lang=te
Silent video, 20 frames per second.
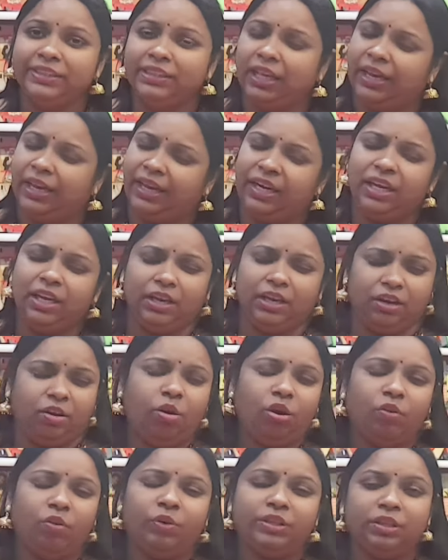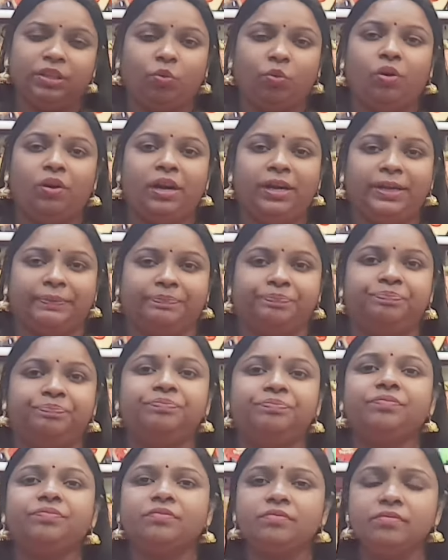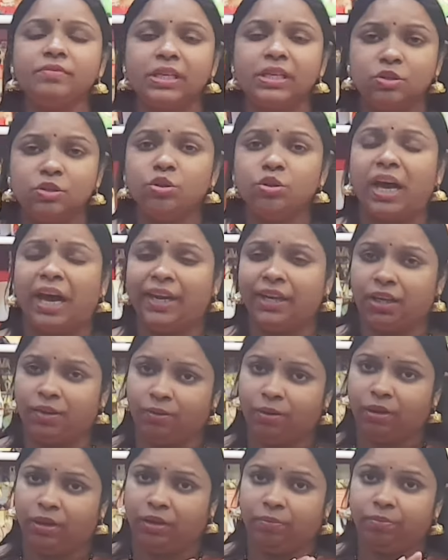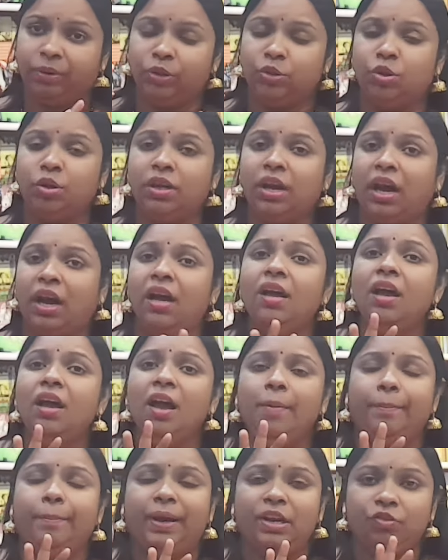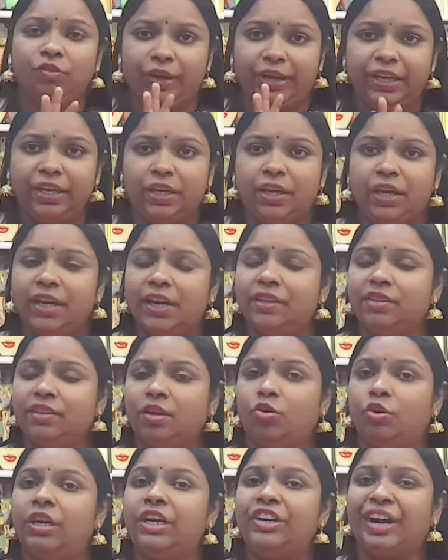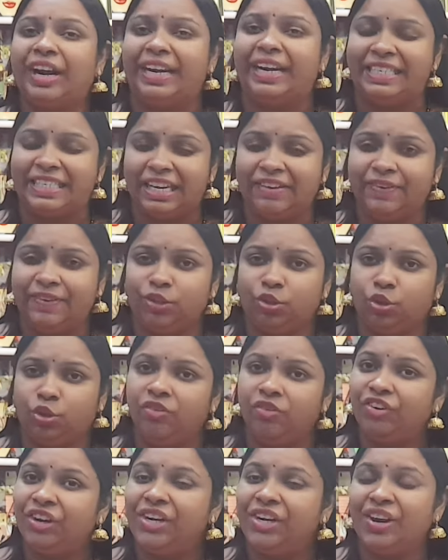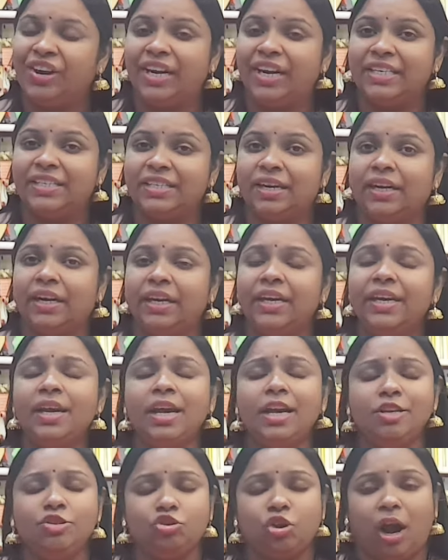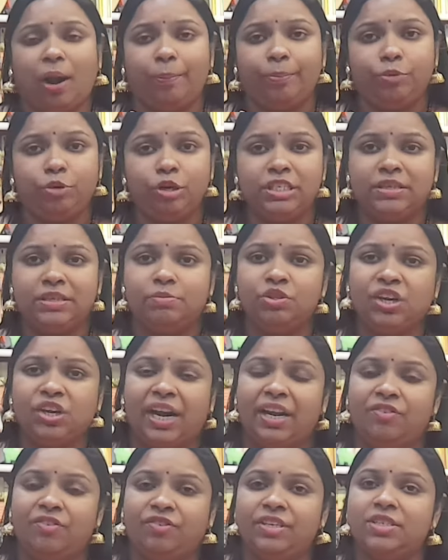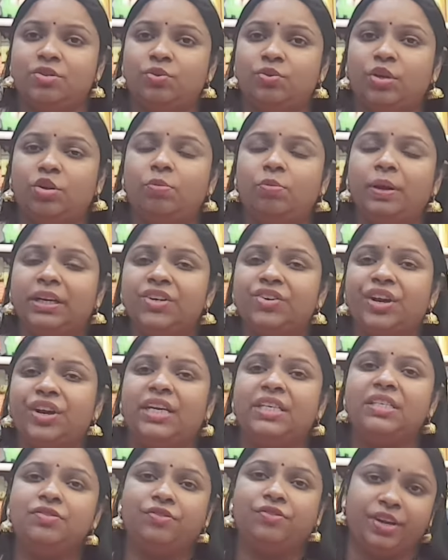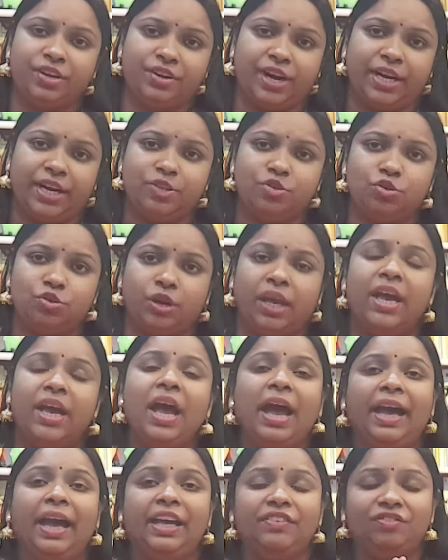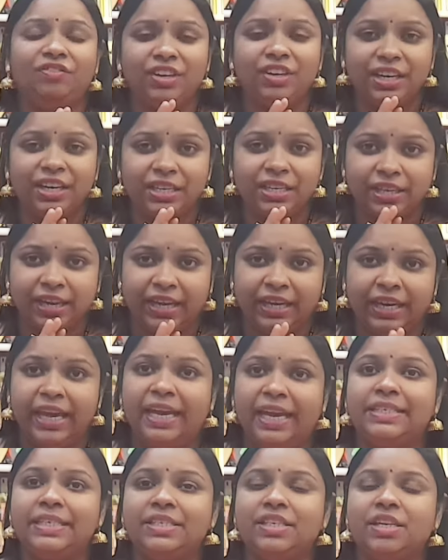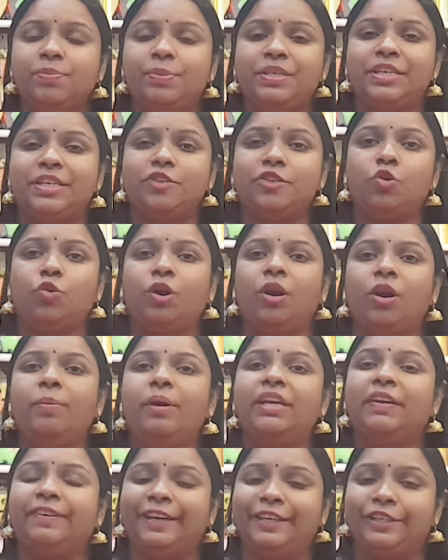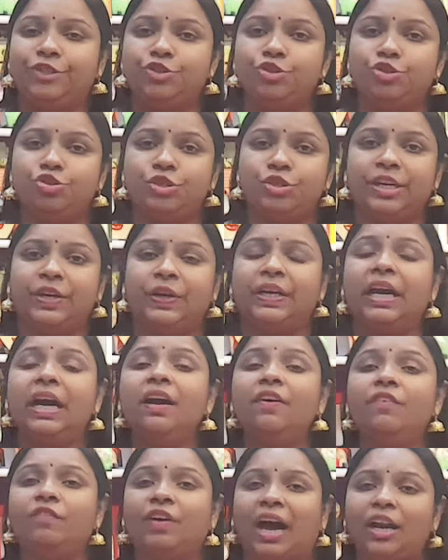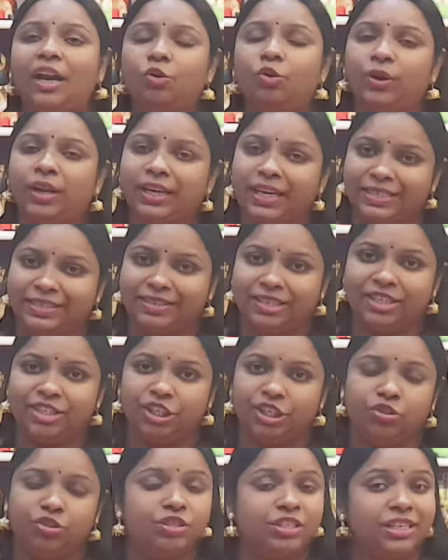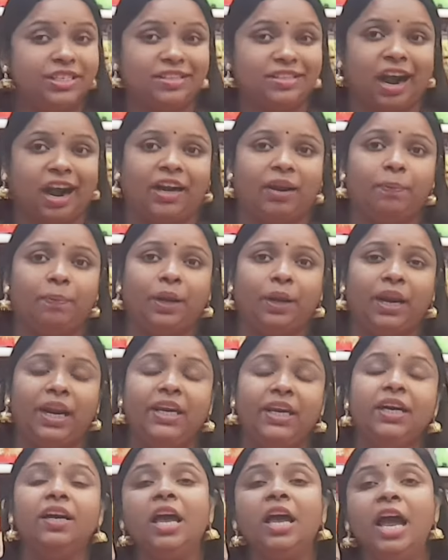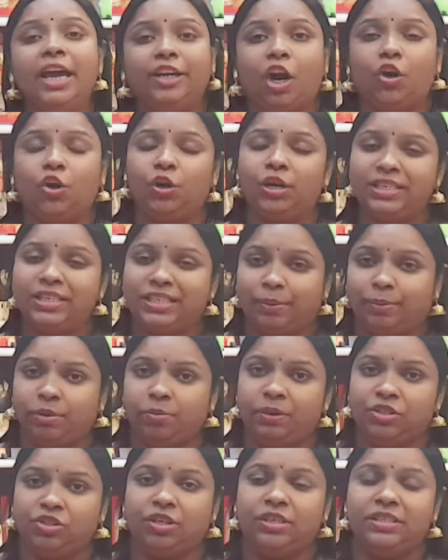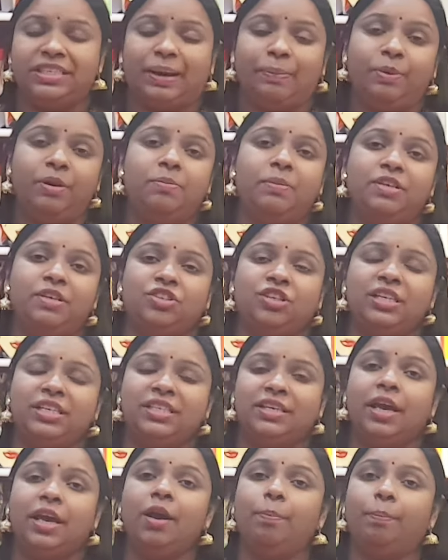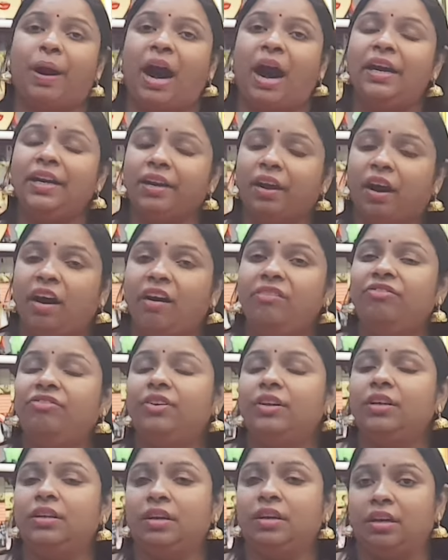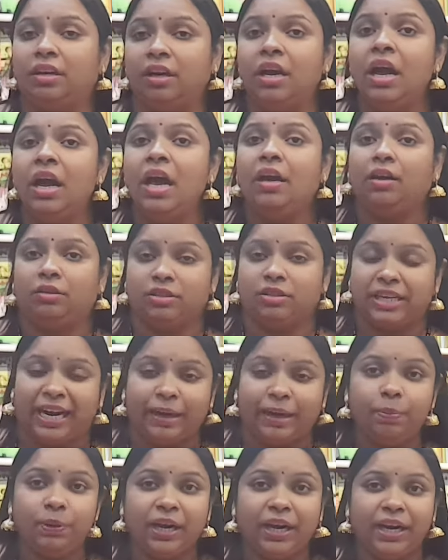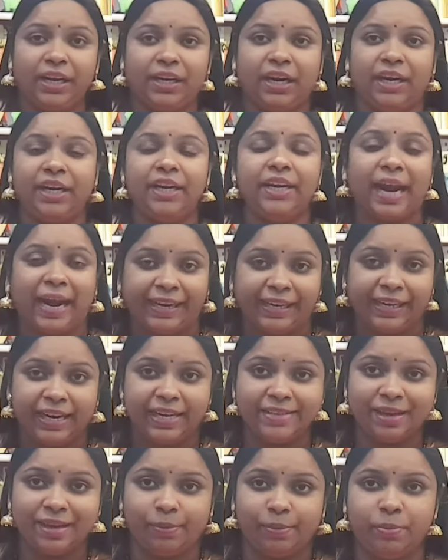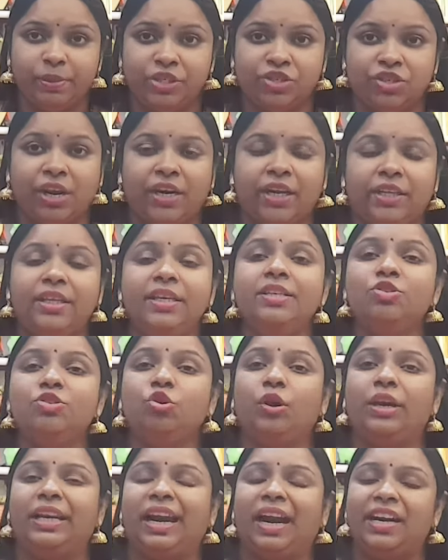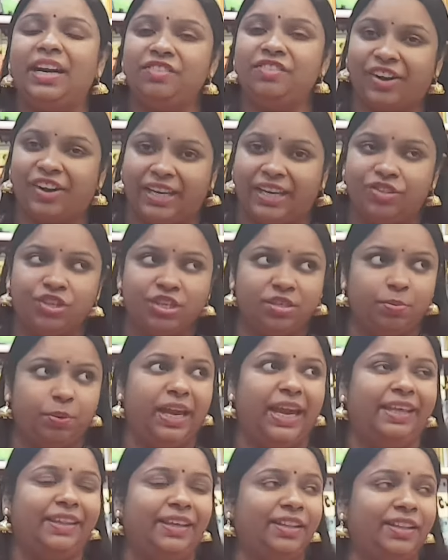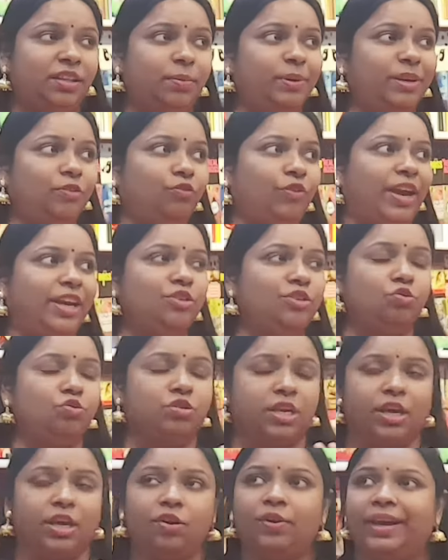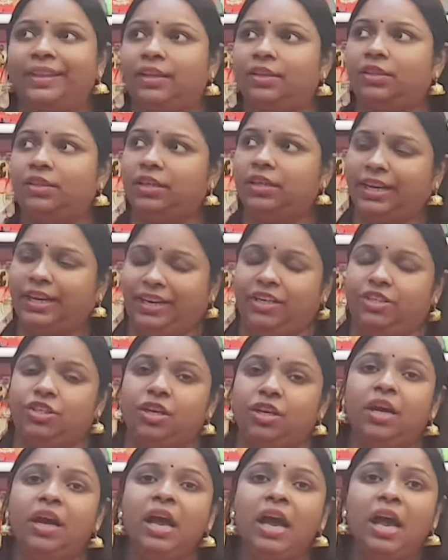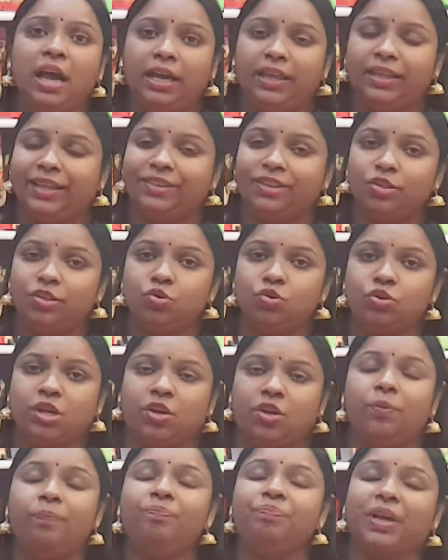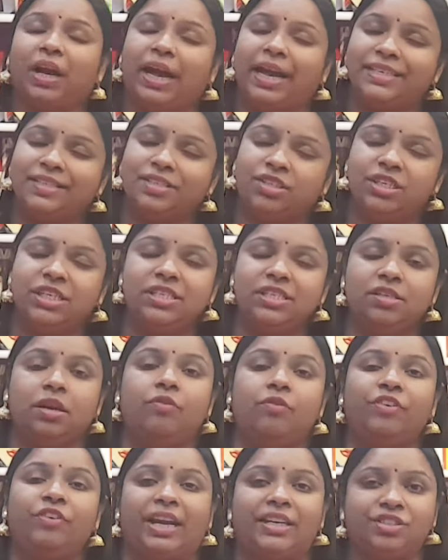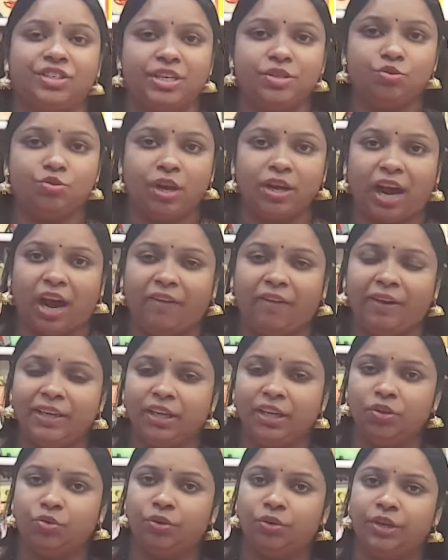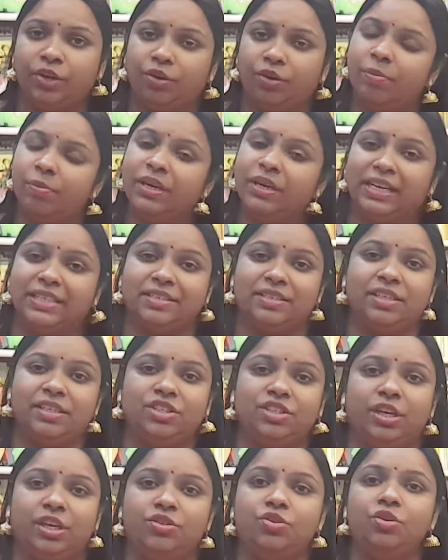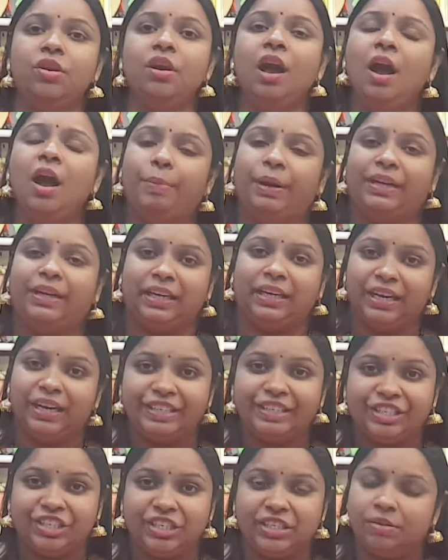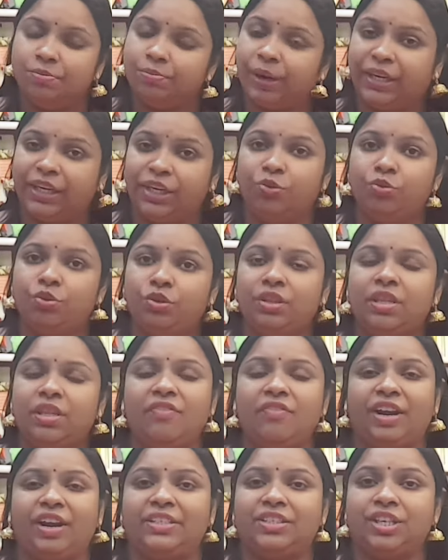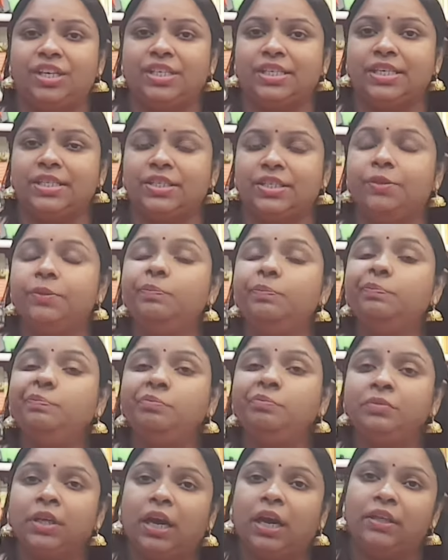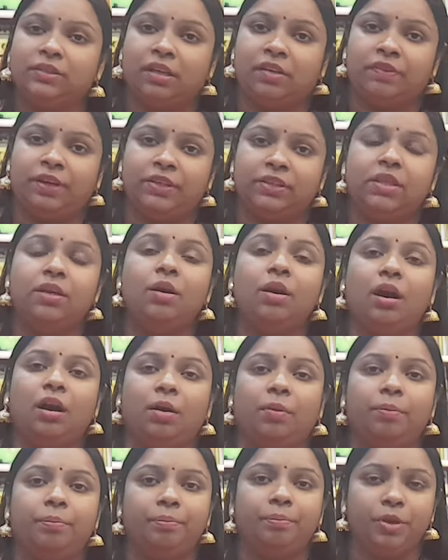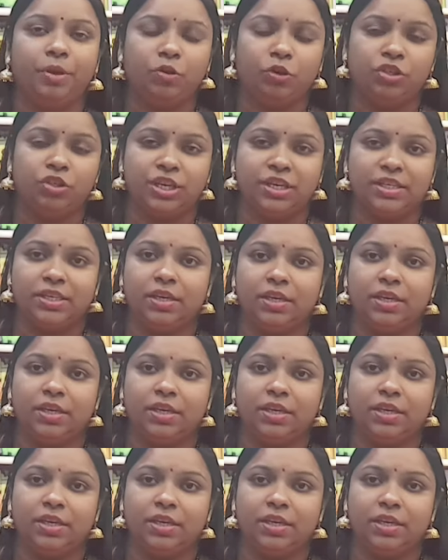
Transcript: ఎనీ ఆల్ ఓవర్ ద వరల్డ్ సో దానికి బదులుగా మనకు ఈ ఇయర్ అంతా కూడా ట్రైనింగ్స్ ఏవైతే ఉన్నాయో ఫ్రీ ట్రైనింగ్స్ అండి సో అప్ టు డిసెంబర్ థర్టీ ఫస్ట్ వరకు మనకి ట్రైనింగ్స్ ఫ్రీ ట్రైనింగ్స్ ఉన్నాయి ఇఫ్ ఇట్ ఈజ్ ఎనీ ఎగ్జిస్టింగ్ బిజినెస్లో కూడా మనకి ఏమైనా ఇష్యూస్ ఉంటే కనుక వాళ్ళు కూడా కన్సల్ట్ చేయొచ్చు ఇట్స్ స్టార్టప్ క్లినిక్ నాట్ ఓన్లీ సబ్లిమేషన్ సబ్లిమేషన్ ఈజ్ ఏ పార్ట్ ఆఫ్ స్టార్టప్ క్లినిక్ అండి నైంటీ నైన్ సబ్లిమేషన్ అనేది సో ఇలాంటి ఫ్రాంచైజ్ ఇప్పుడు ఏదైతే మీరు వే చూసారో ఏదైతే డెకరేషన్ ఇదంతా చూసారో యాజ్ ఇట్ ఈజ్ ఫ్రాంచైజ్ కూడా కావాలి అనుకుంటే కూడా మీరు కన్సల్ట్ చేయొచ్చు పర్టికులర్ డిస్టిక్ని బట్టి ఉంటుంది ఆ ఫ్రాంచైజేషన్ ఆ తర్వాత మీకు వచ్చేసి